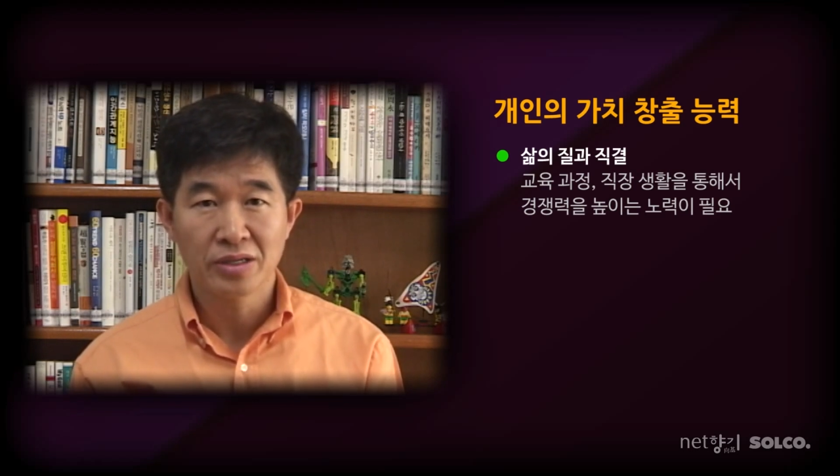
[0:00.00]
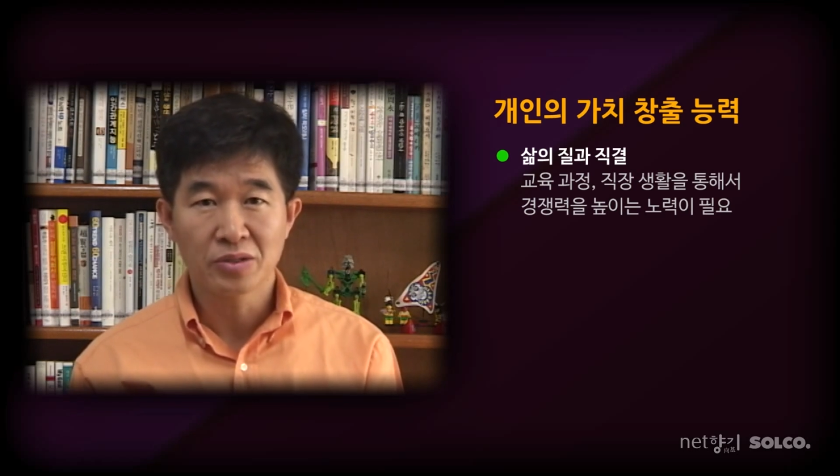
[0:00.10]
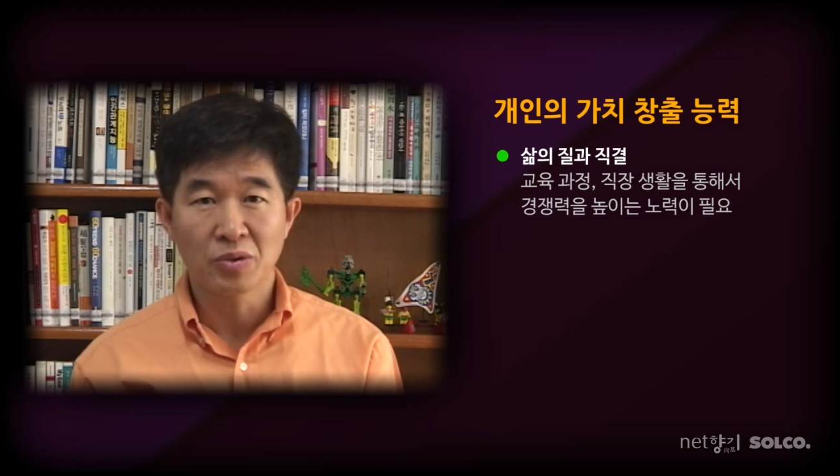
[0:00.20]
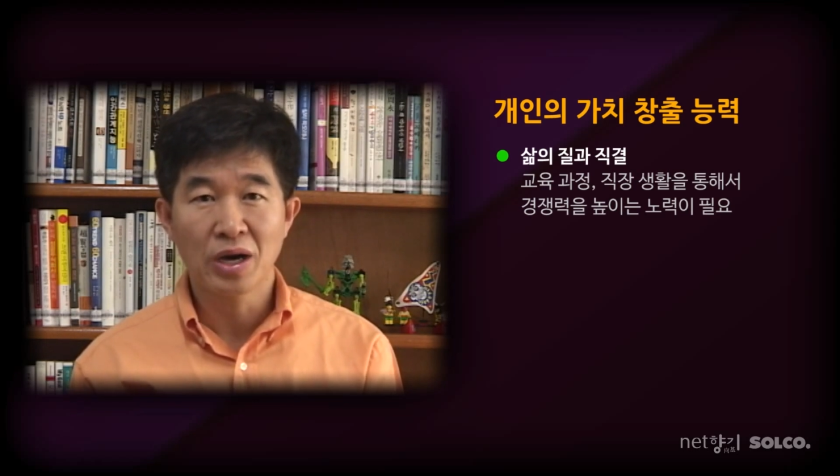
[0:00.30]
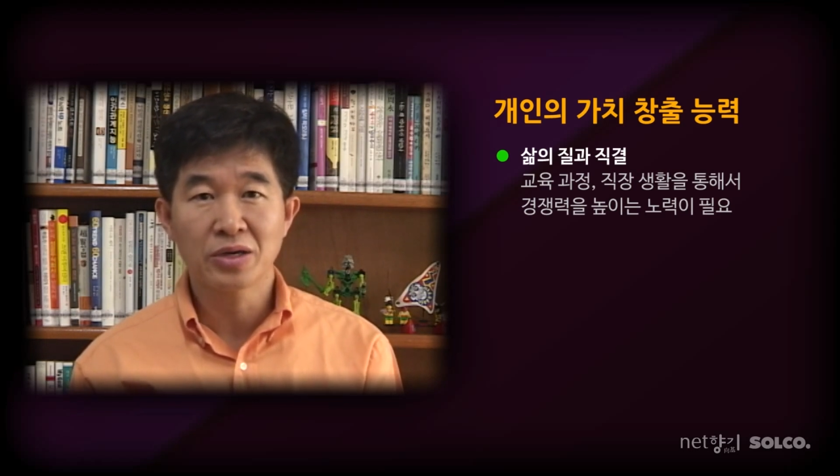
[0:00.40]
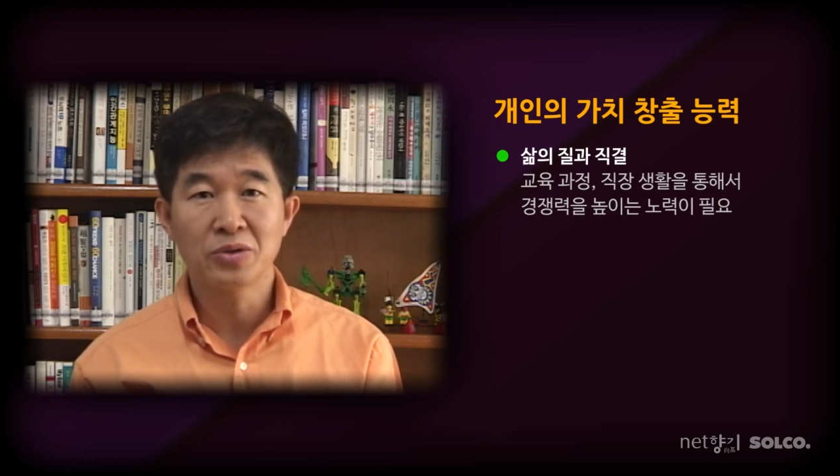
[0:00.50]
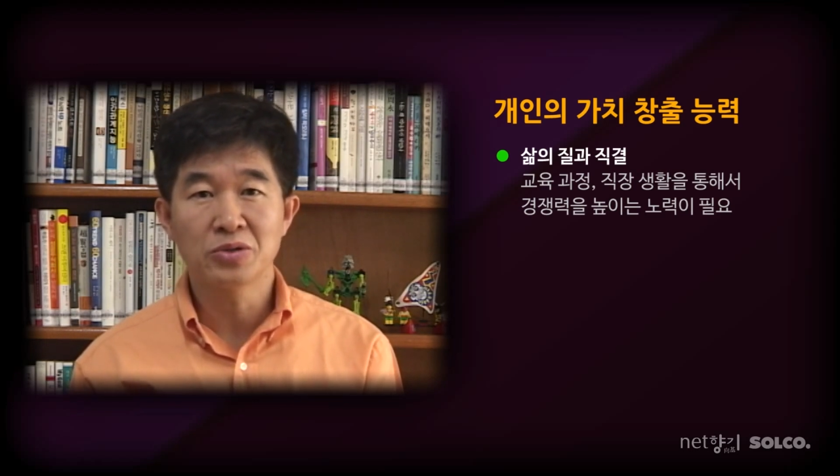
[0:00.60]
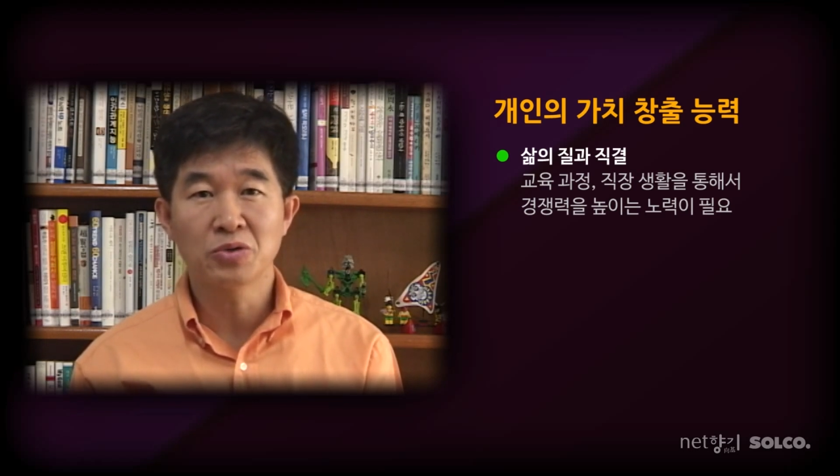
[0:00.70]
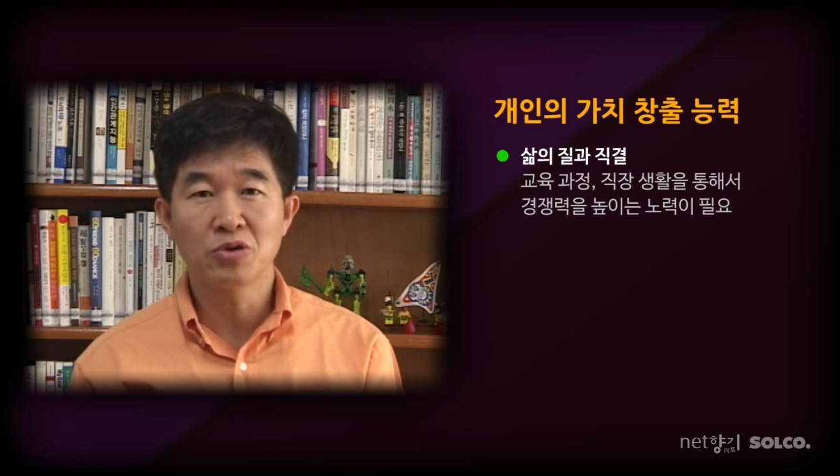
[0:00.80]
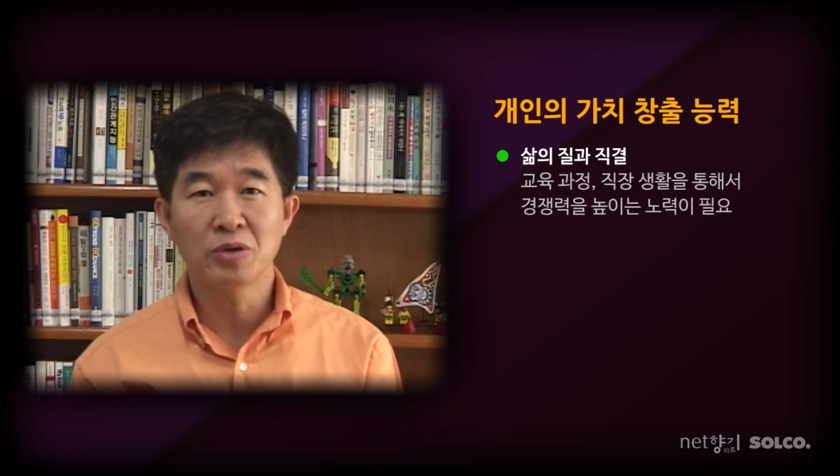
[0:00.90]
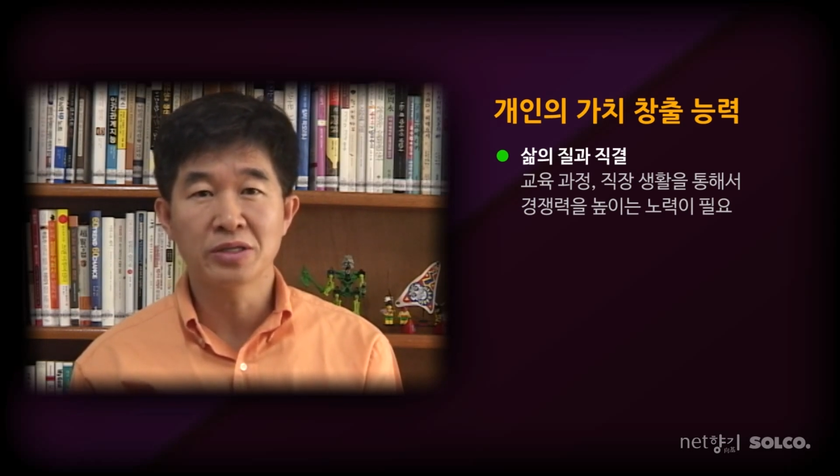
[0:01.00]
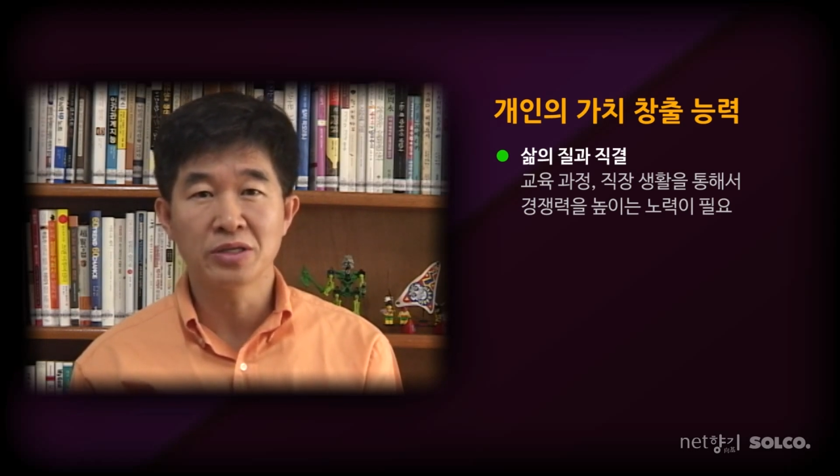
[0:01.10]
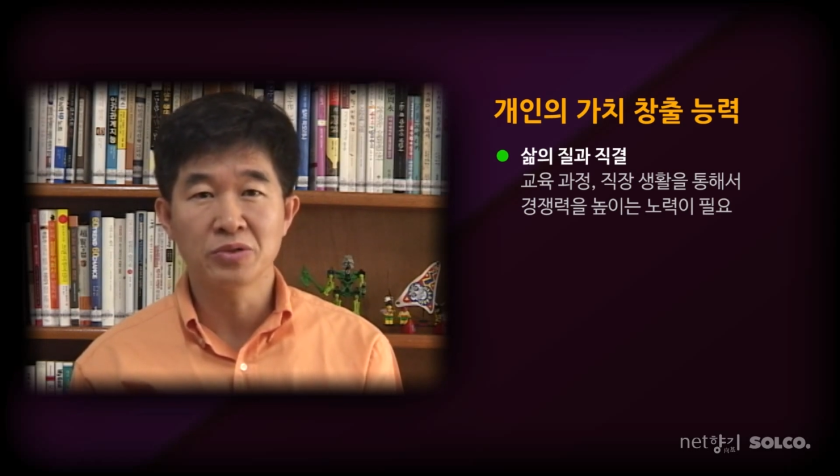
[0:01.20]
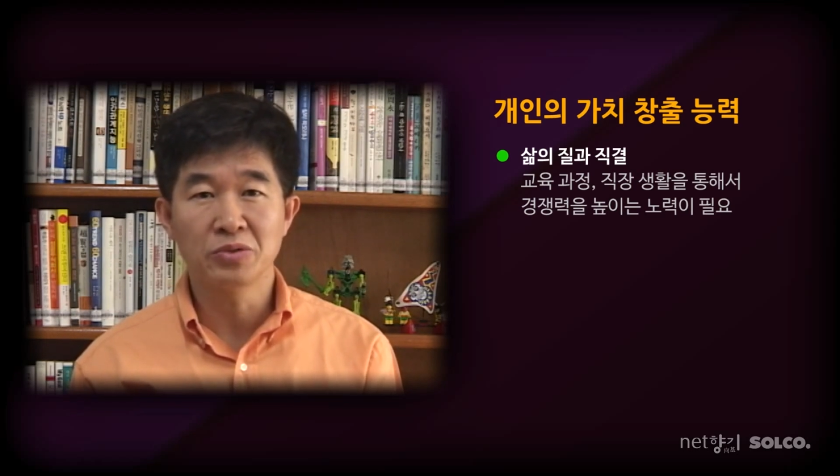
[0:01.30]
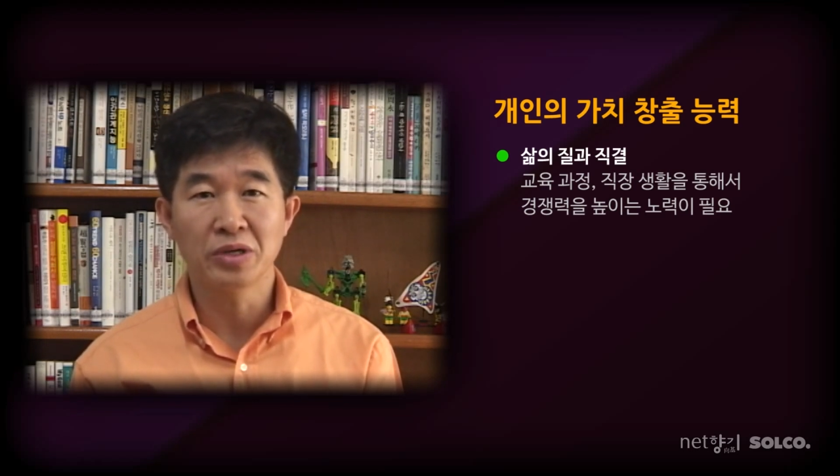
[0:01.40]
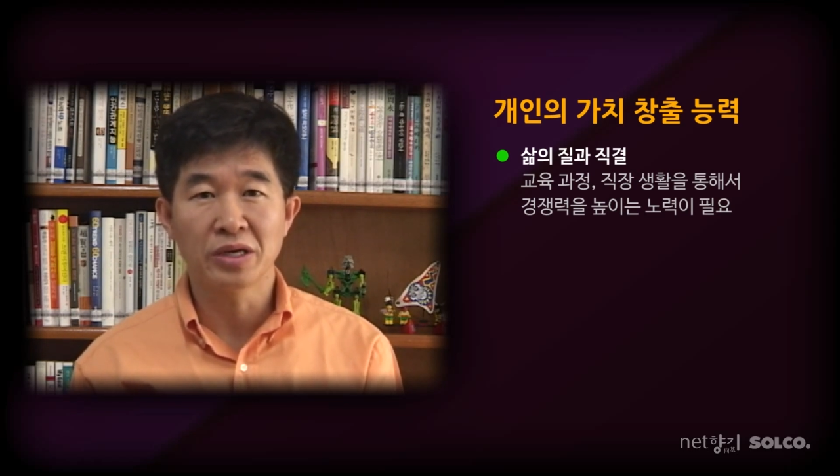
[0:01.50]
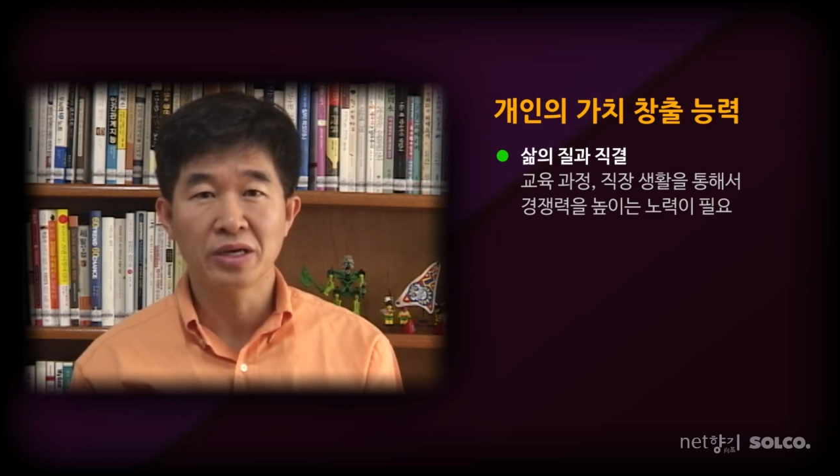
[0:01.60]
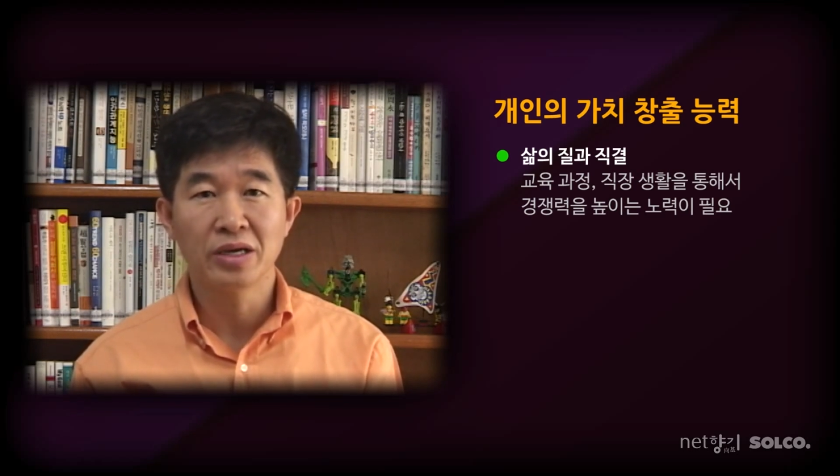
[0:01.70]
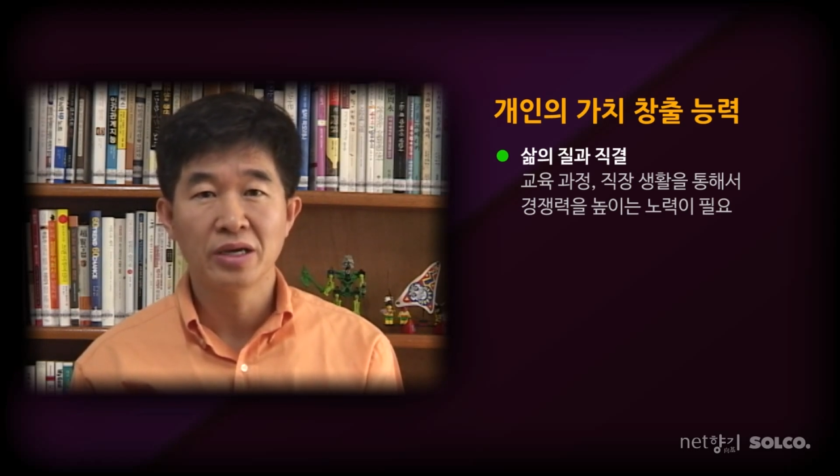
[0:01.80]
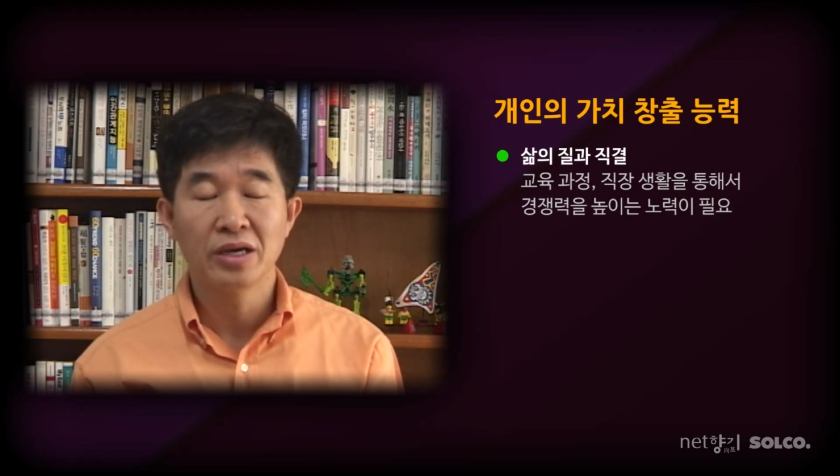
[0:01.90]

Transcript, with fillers: 또 학교를 졸업한 이후에